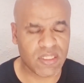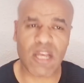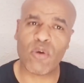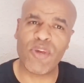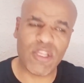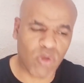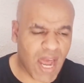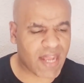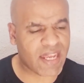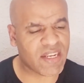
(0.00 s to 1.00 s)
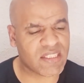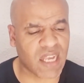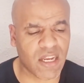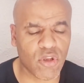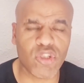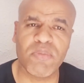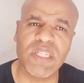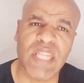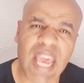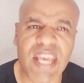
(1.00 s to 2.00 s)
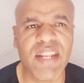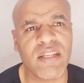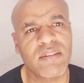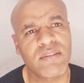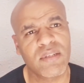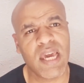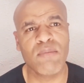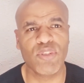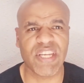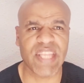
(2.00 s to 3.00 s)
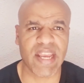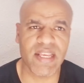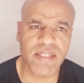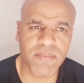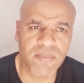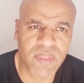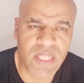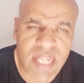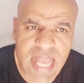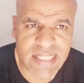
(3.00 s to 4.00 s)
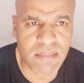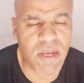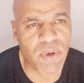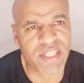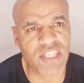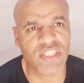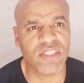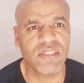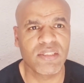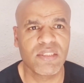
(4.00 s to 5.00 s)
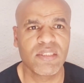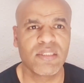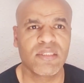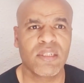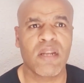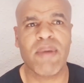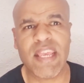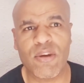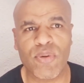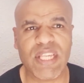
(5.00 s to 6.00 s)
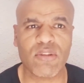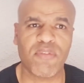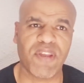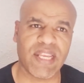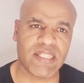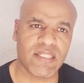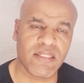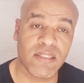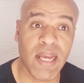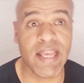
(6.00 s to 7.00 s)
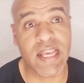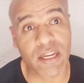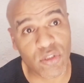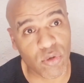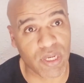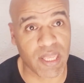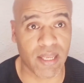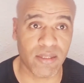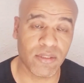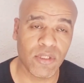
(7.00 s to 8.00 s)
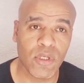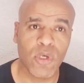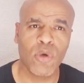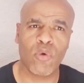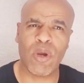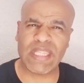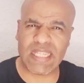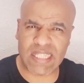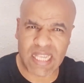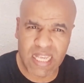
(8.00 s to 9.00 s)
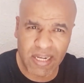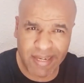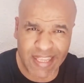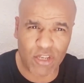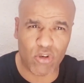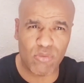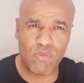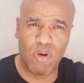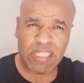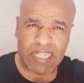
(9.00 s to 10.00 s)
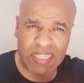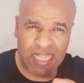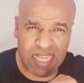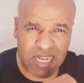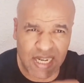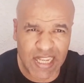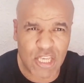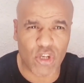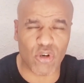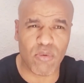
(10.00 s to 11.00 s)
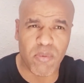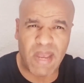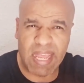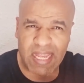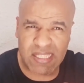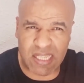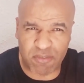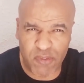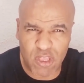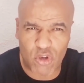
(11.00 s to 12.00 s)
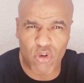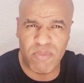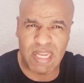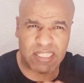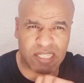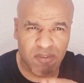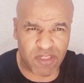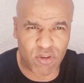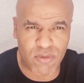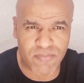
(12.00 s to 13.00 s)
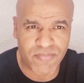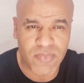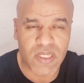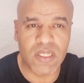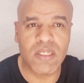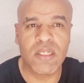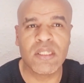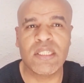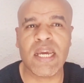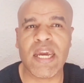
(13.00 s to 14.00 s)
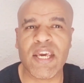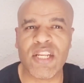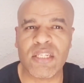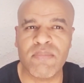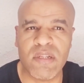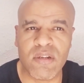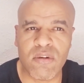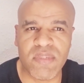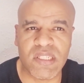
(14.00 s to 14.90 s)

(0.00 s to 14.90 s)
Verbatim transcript: قالك اريد حقا التخلص من غير المدقدقين الناس اللي ما واخداش المايونيز والفريز عيقتو عليه وغادي يزير عليكم وغادي يزير عليكم ويبقى يعصر فيكم يعصر فيكم تيخرج منكم